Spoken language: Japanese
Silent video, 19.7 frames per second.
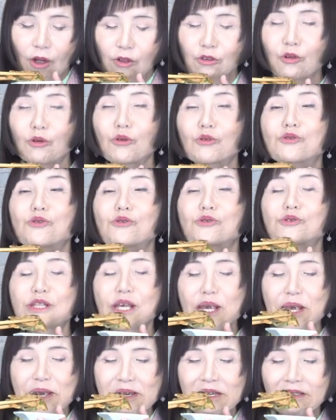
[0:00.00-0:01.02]
トロトロ
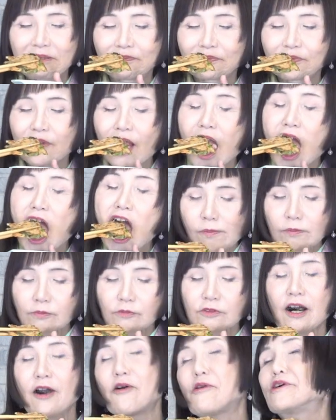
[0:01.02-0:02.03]
で
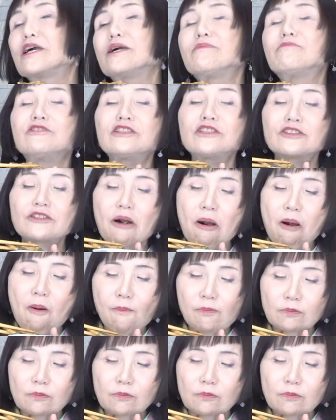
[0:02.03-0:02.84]
香りもして、